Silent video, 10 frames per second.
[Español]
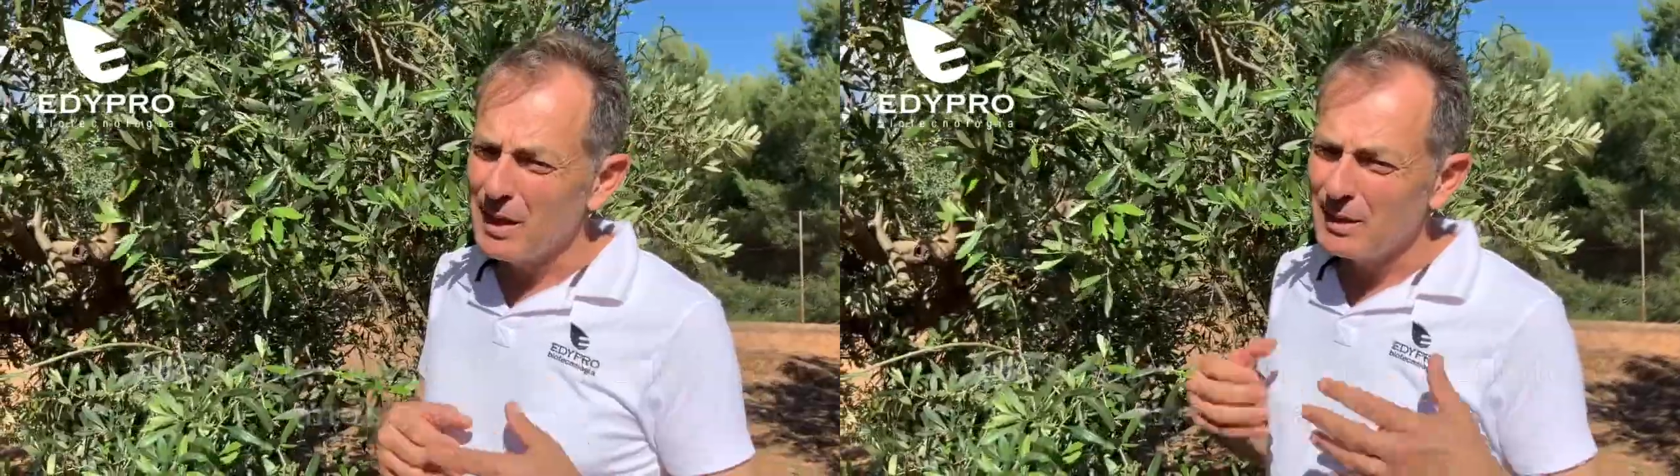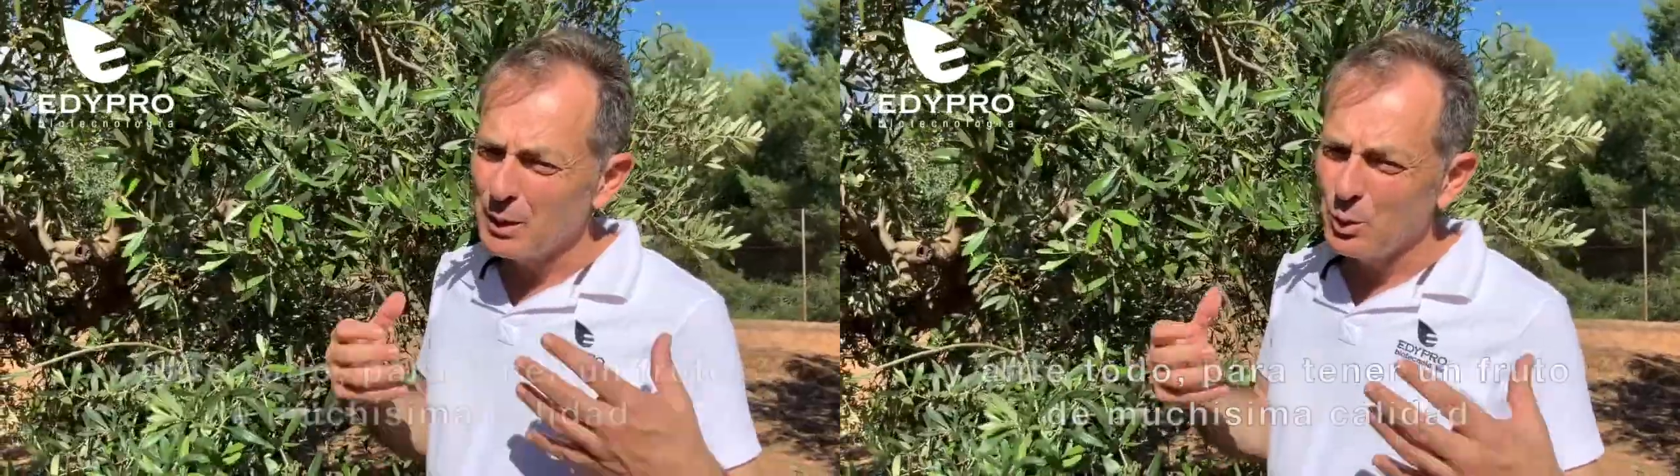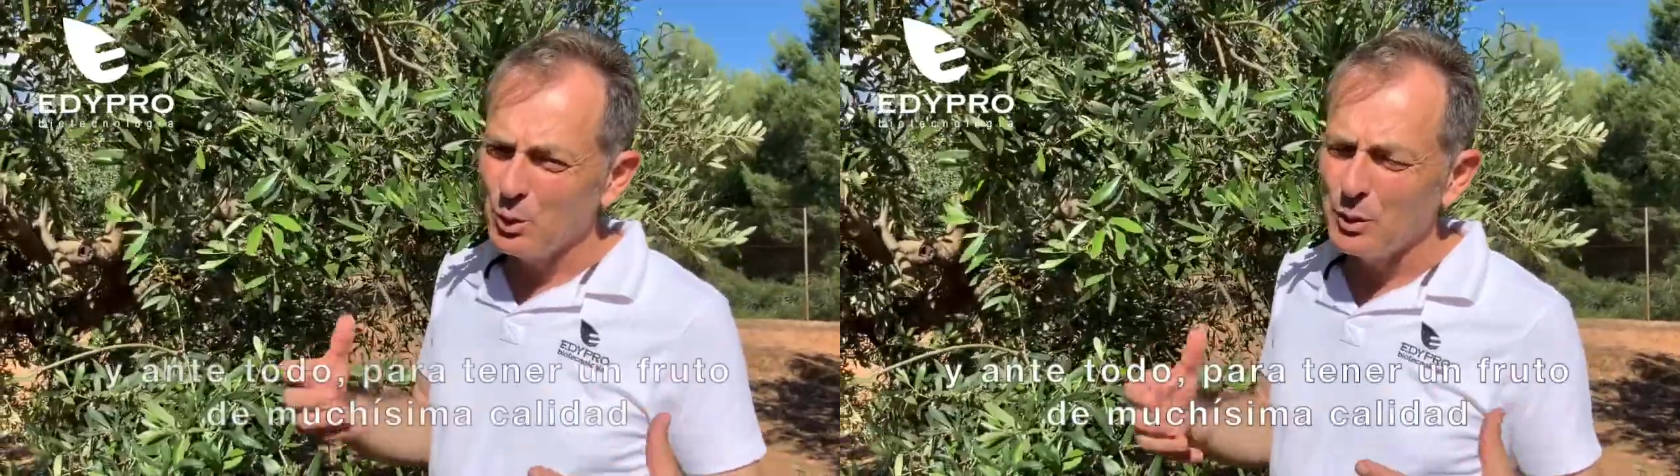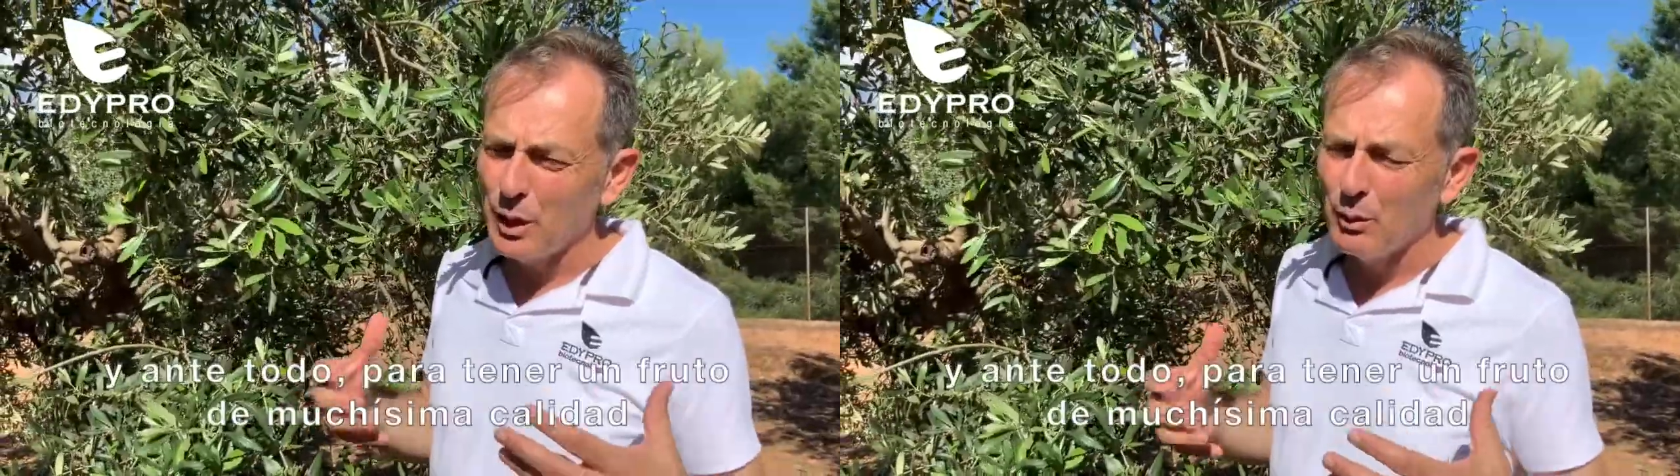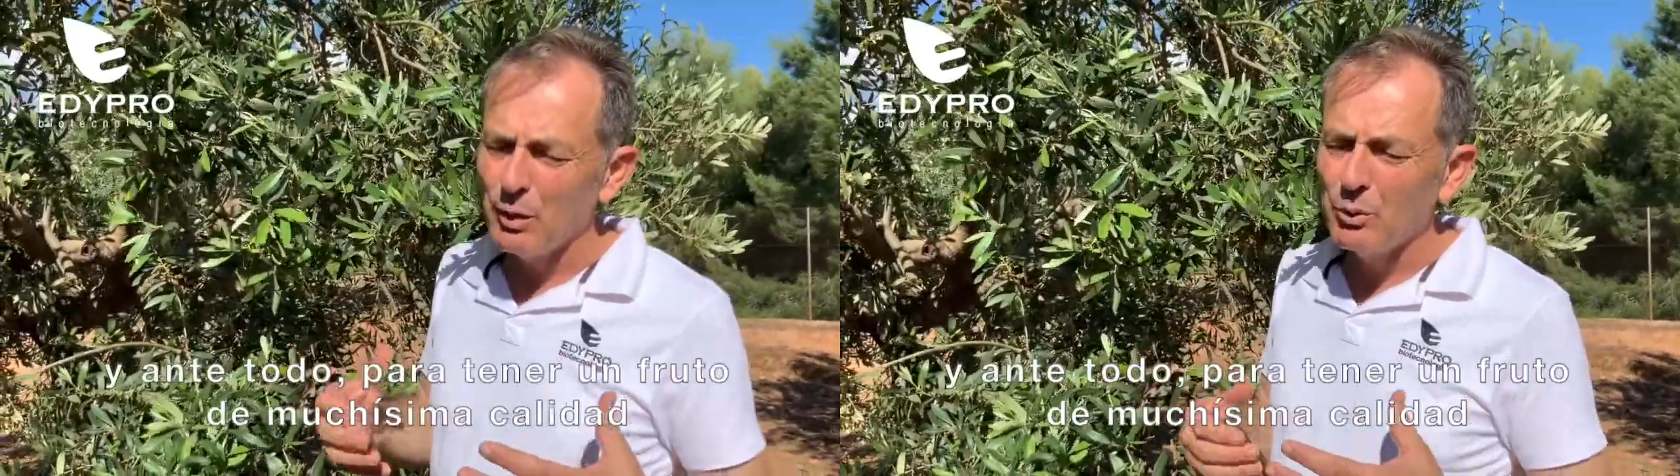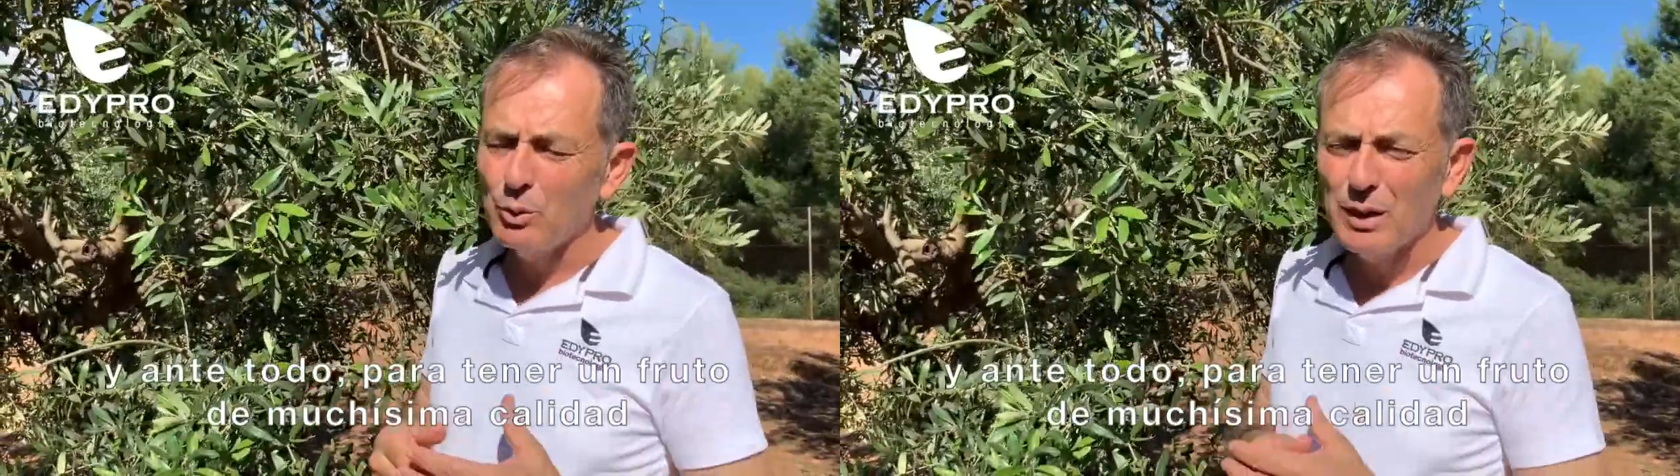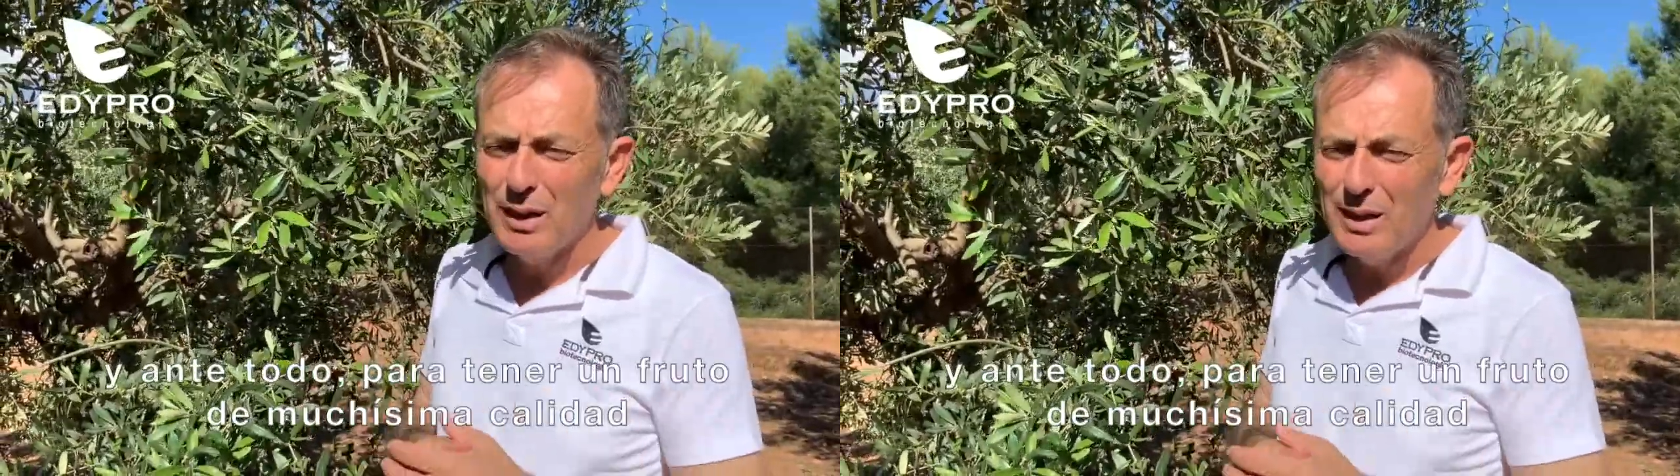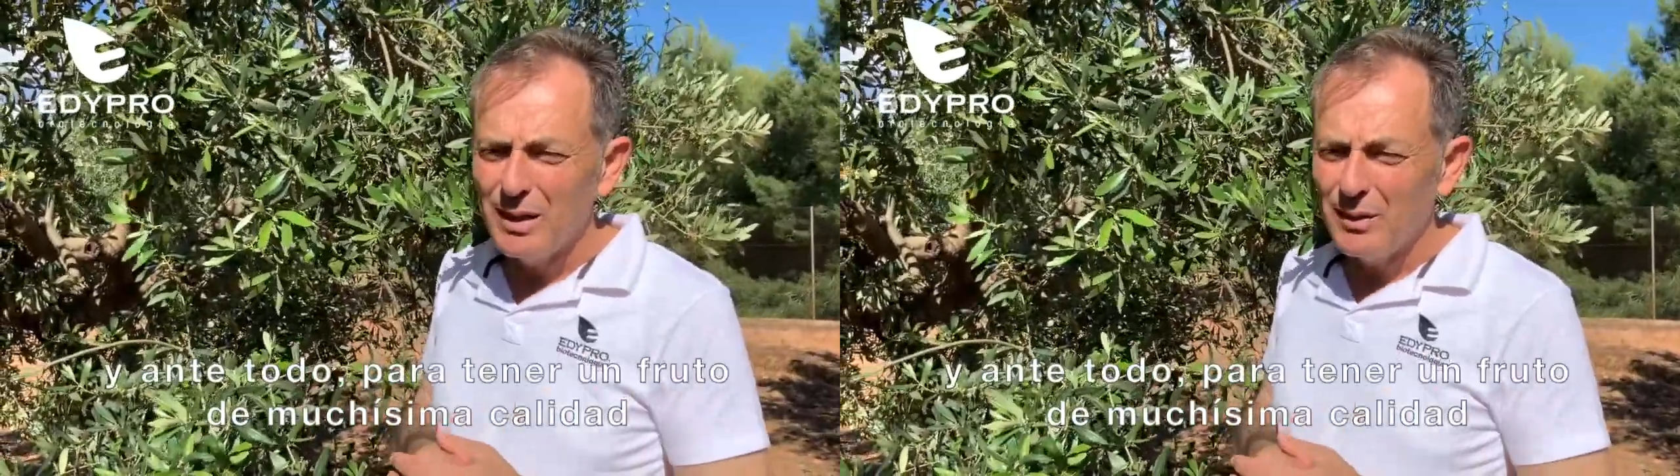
Y ante todo tener una fruta